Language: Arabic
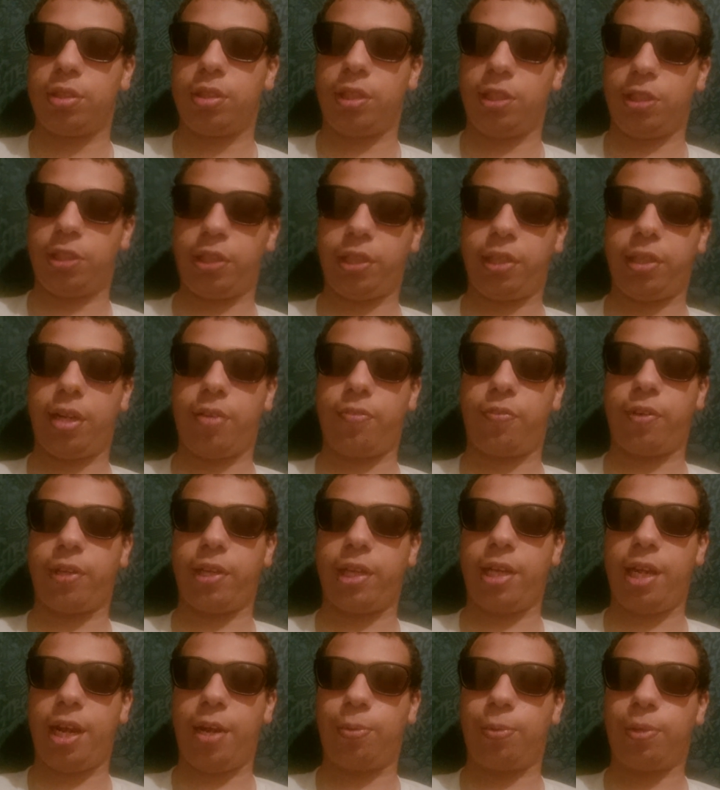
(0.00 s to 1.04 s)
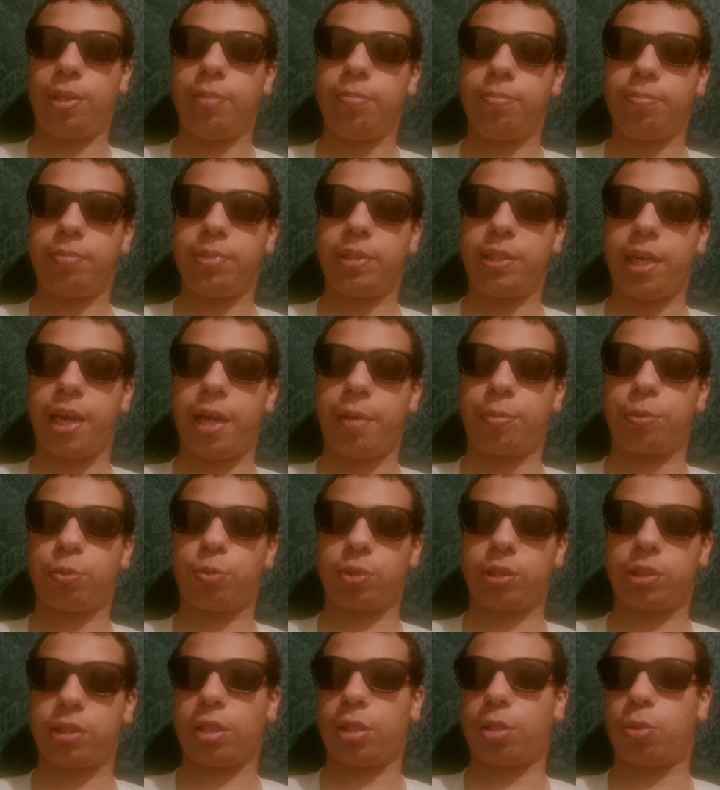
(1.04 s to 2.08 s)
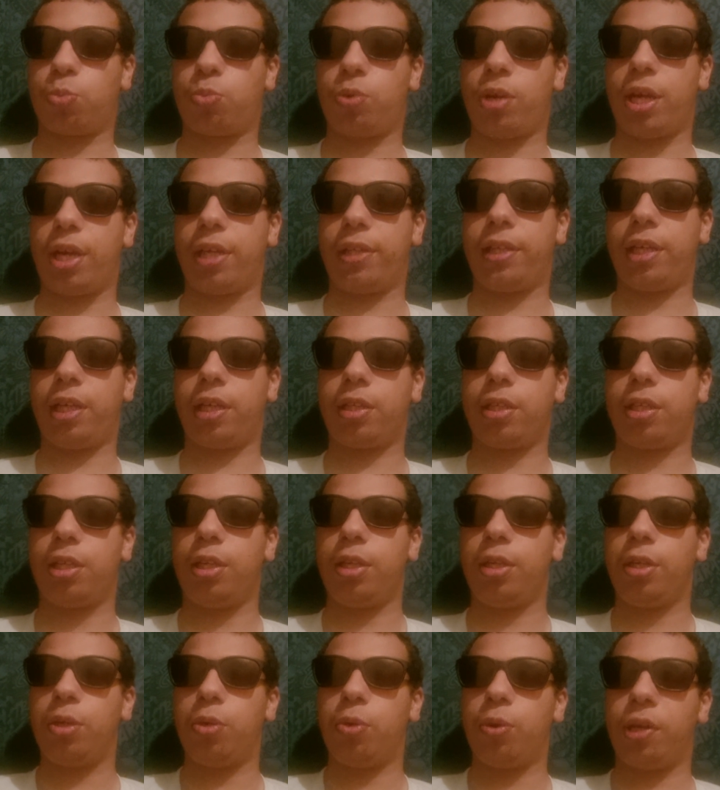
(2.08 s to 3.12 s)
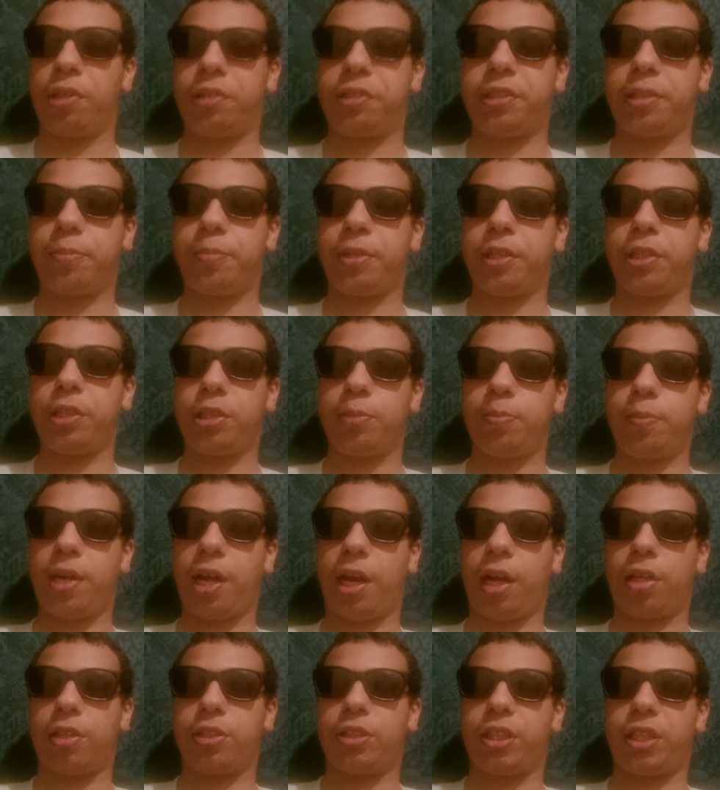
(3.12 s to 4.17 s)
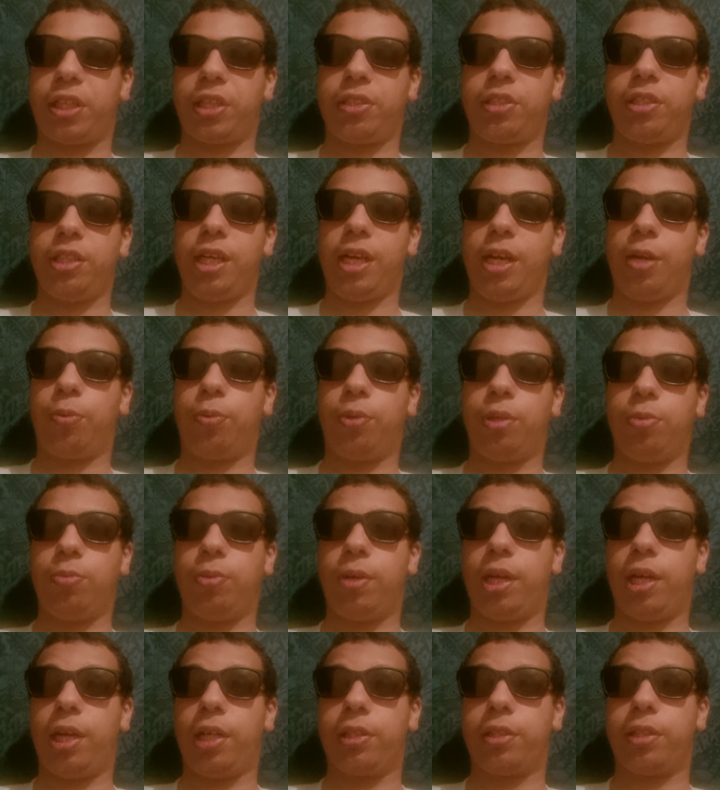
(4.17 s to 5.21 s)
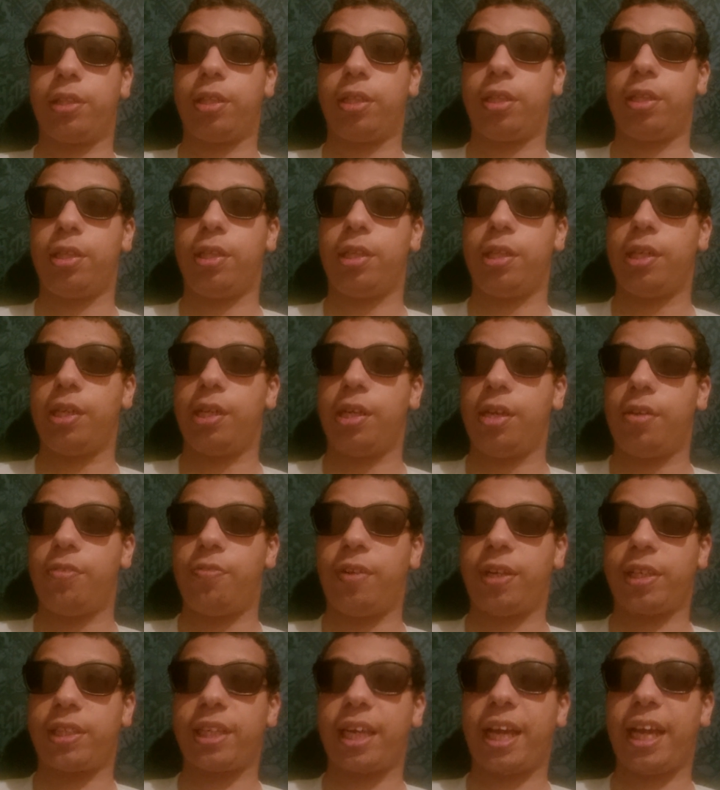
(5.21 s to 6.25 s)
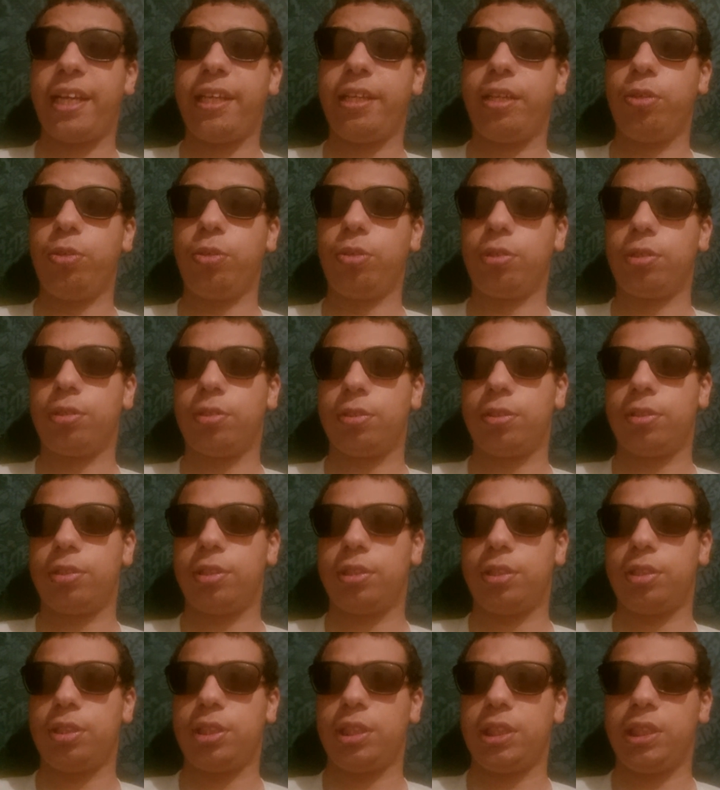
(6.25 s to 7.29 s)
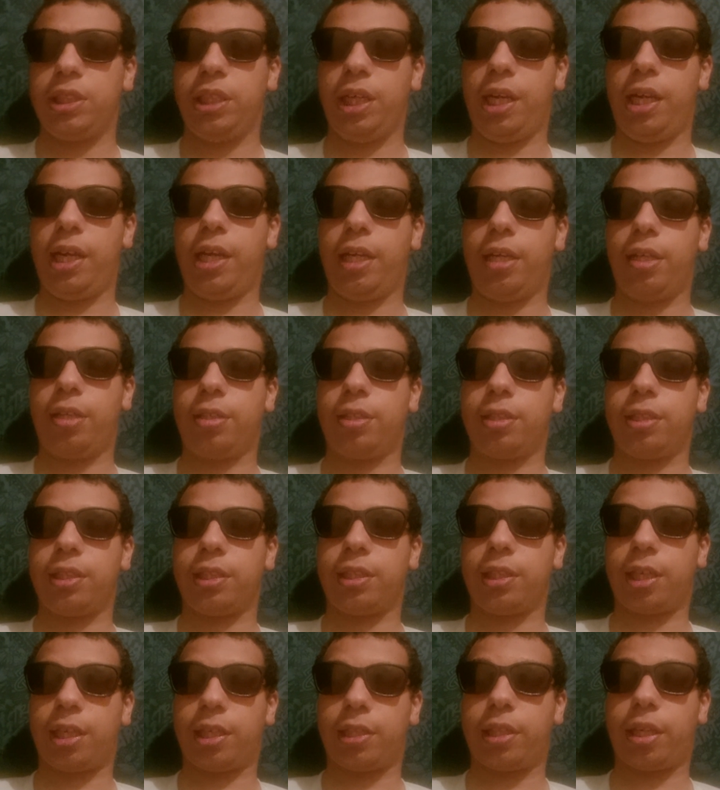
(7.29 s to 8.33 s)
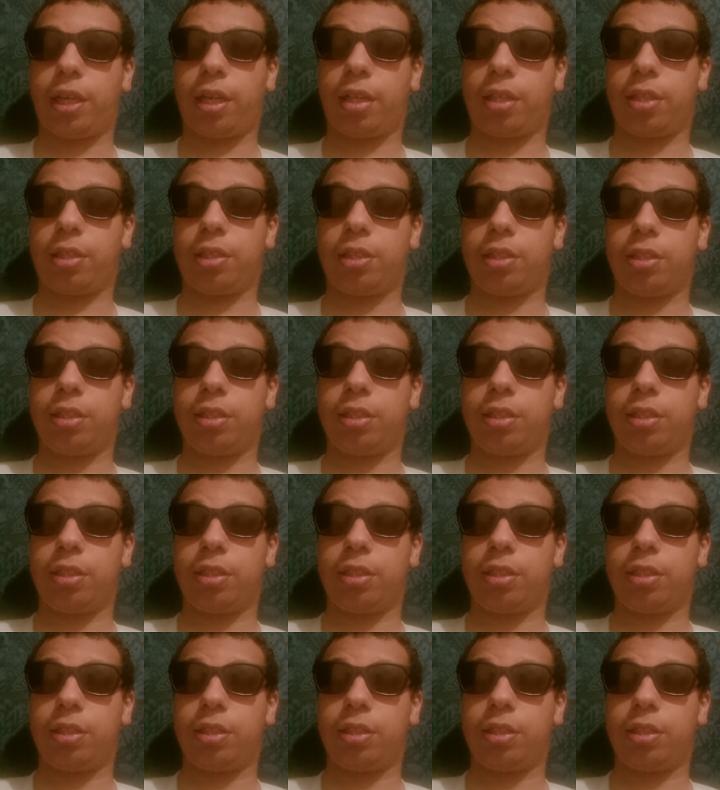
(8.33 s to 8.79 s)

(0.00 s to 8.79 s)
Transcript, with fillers: 20000 الف ريال حولي مزيان متوسط هو هذاك وهادشي ماشي جمله شريتيه حولي واحد فتخيلوا شحال يقدر